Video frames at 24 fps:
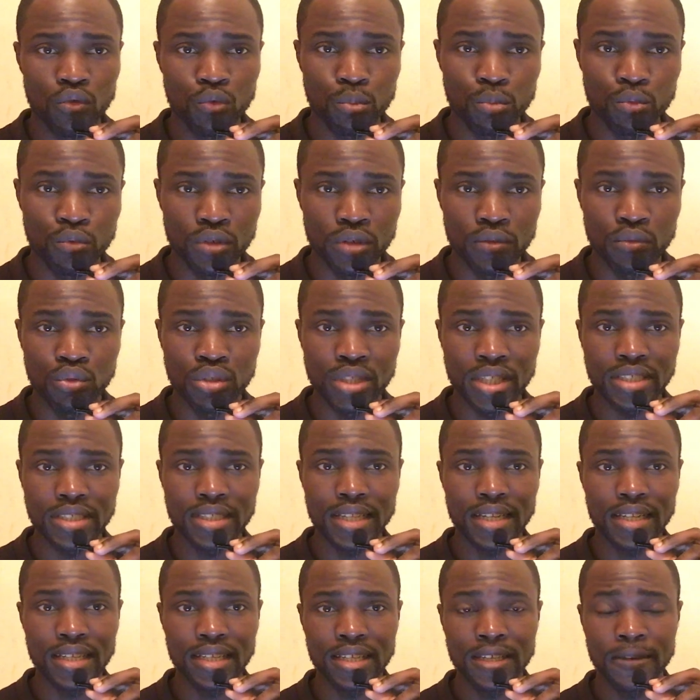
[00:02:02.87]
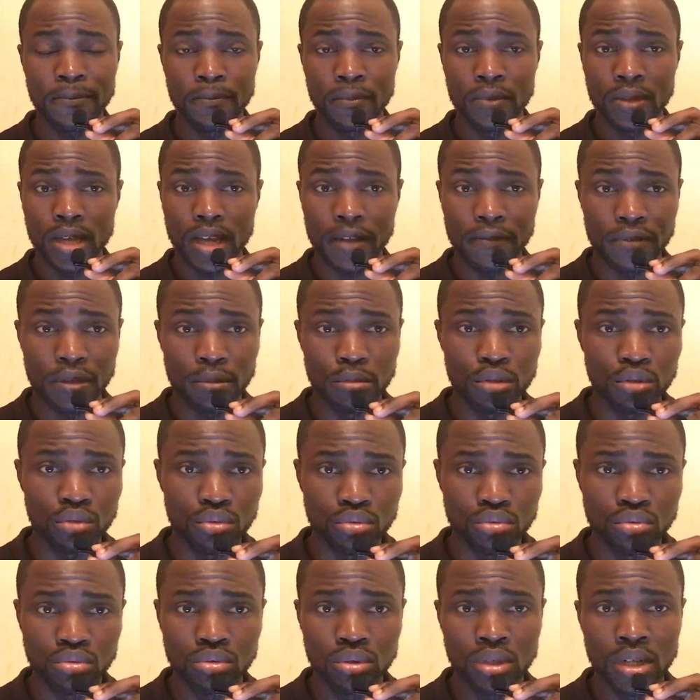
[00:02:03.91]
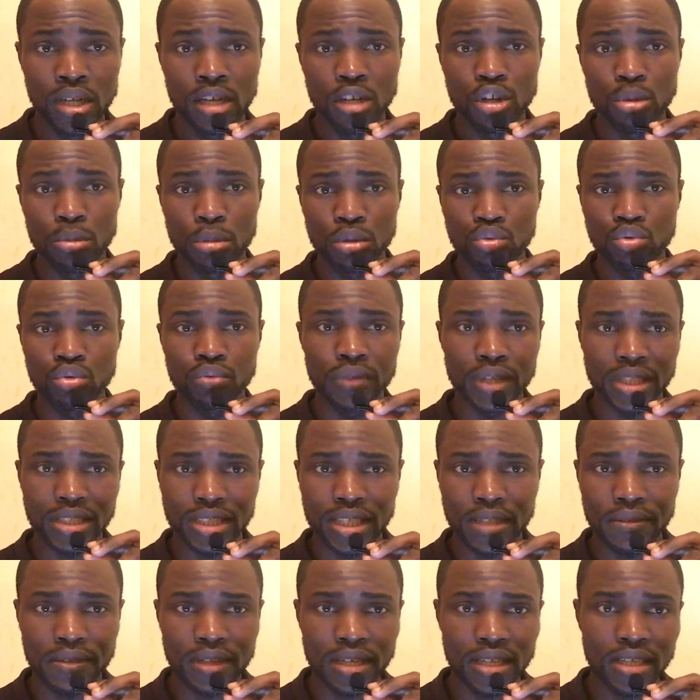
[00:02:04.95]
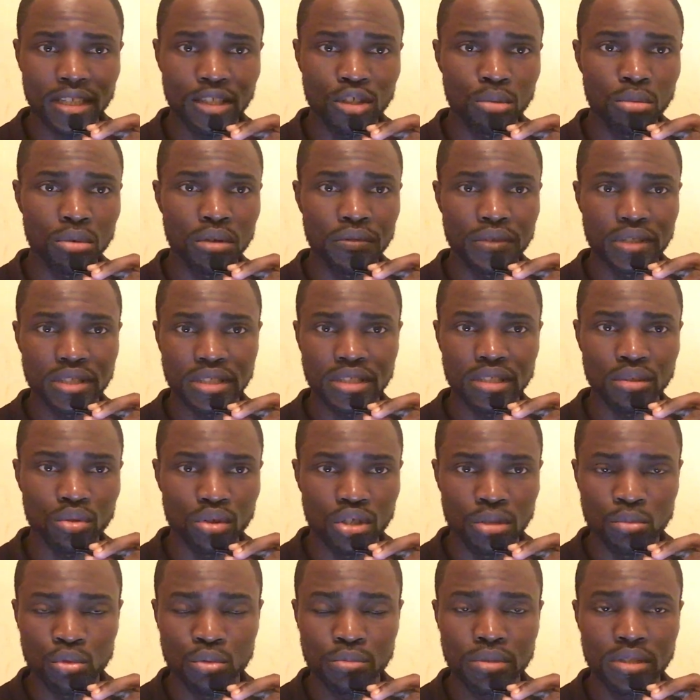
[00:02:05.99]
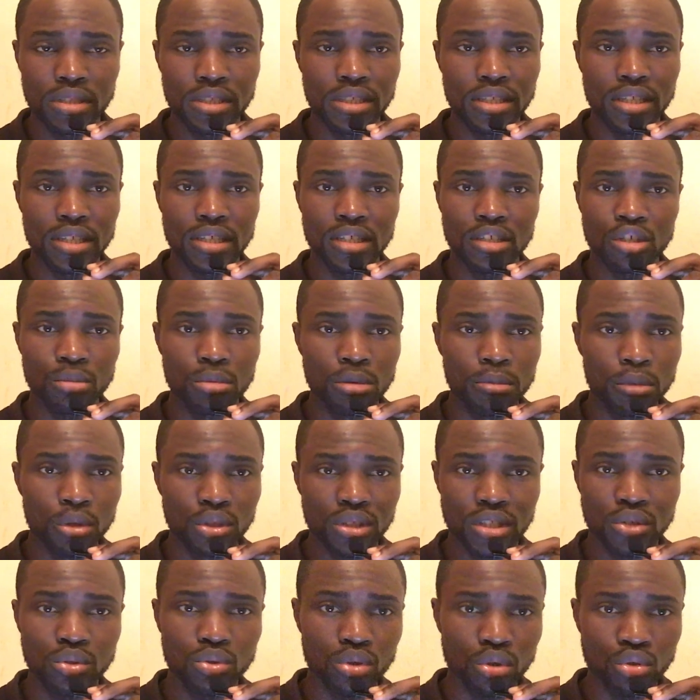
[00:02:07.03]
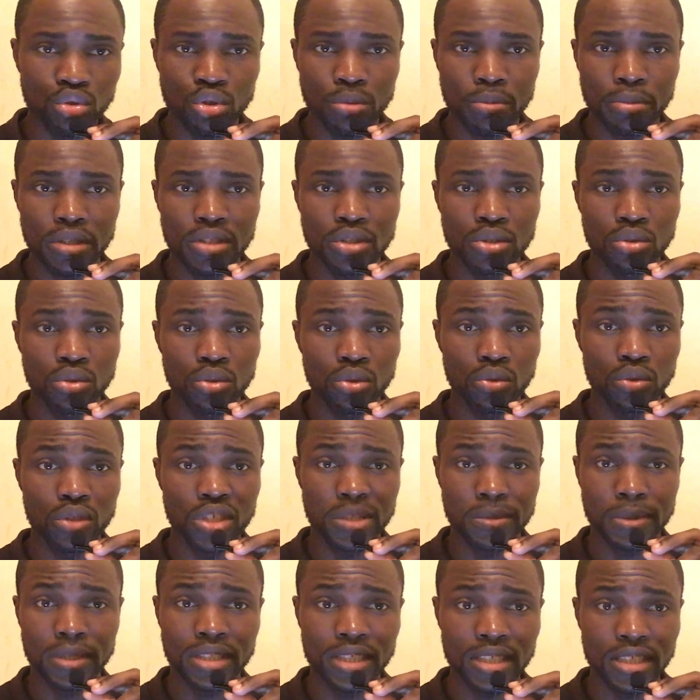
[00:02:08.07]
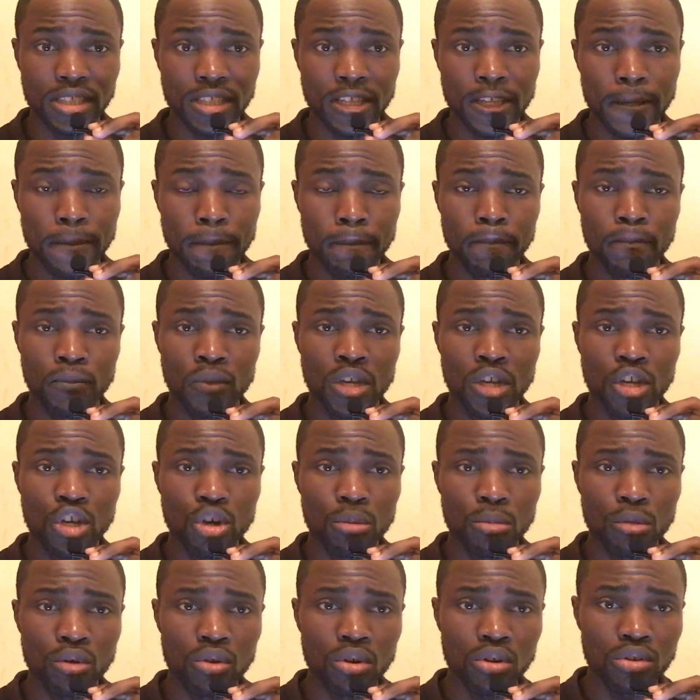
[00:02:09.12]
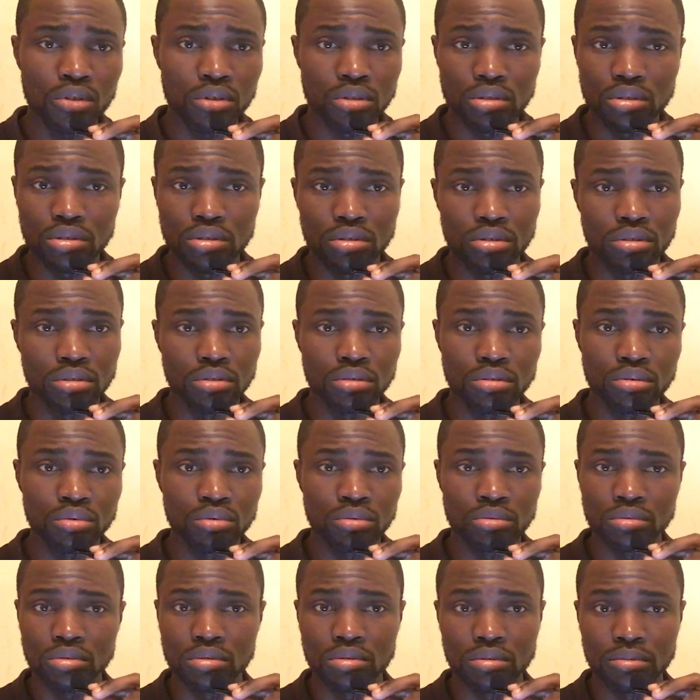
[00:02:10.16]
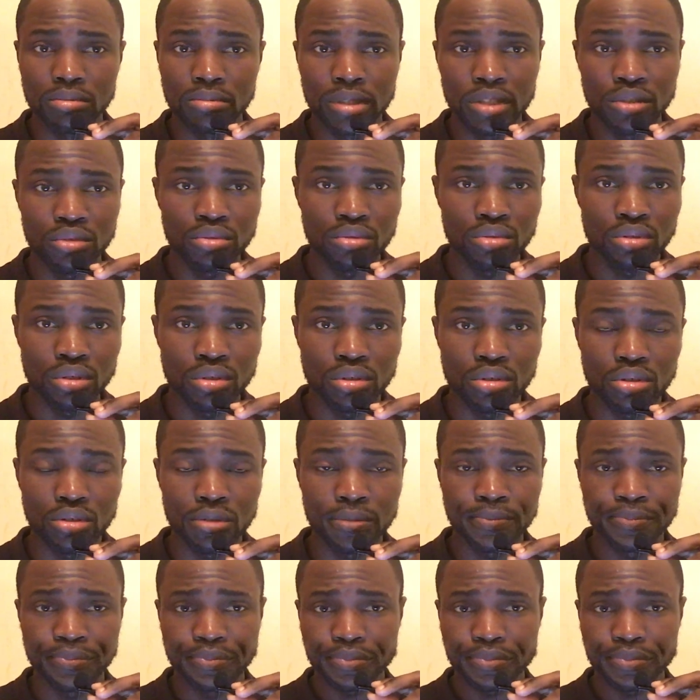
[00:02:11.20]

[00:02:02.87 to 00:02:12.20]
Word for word: où vous pouvez vous installer à faible coût, comment trouver un travail, comment investir dans l'immobilier, comment monter son entreprise en tant qu'expatrié, comment euh, euh, bien sûr euh,